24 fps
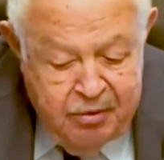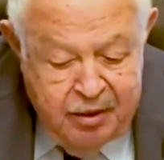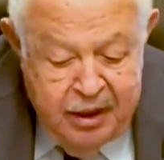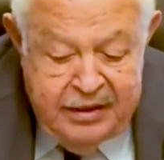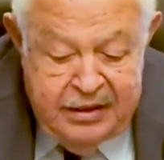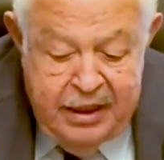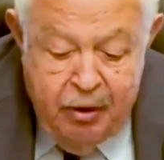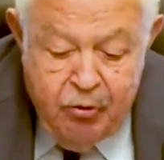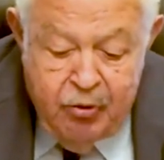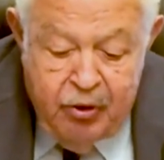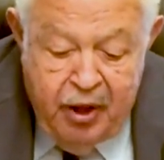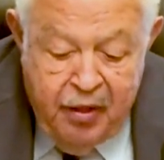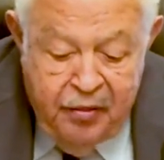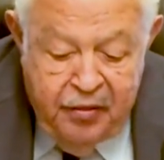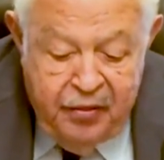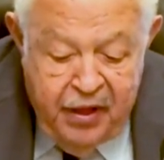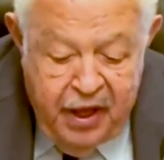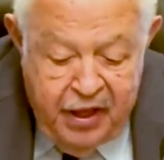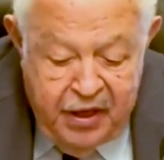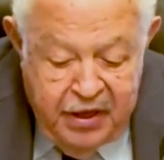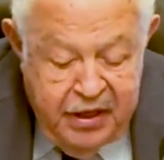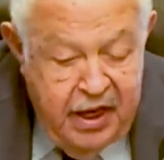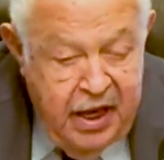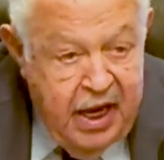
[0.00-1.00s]
للدورة
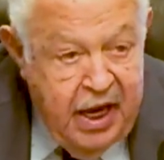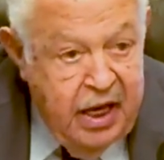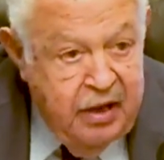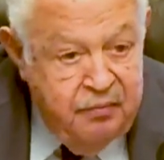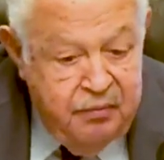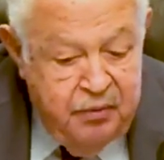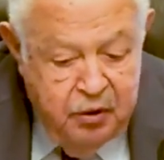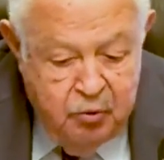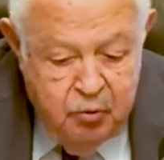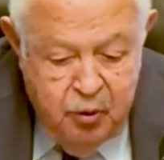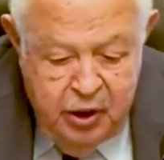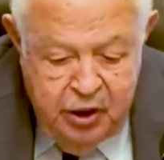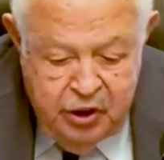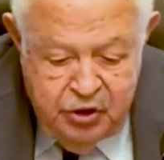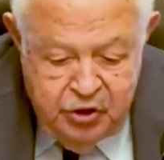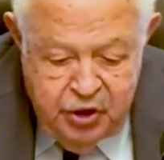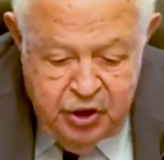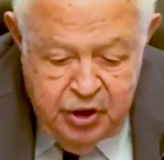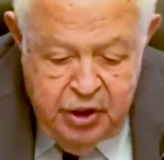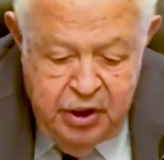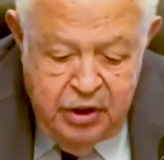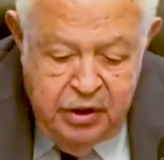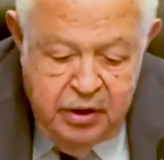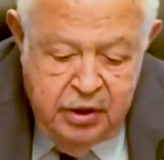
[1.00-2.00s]
الثانية
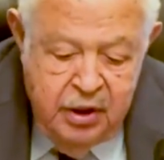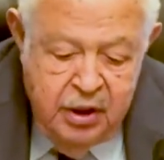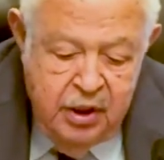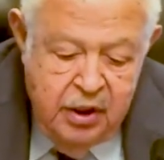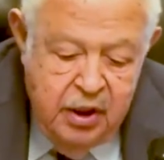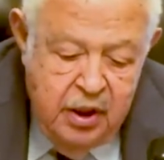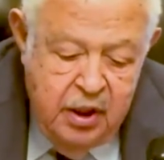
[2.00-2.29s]
2020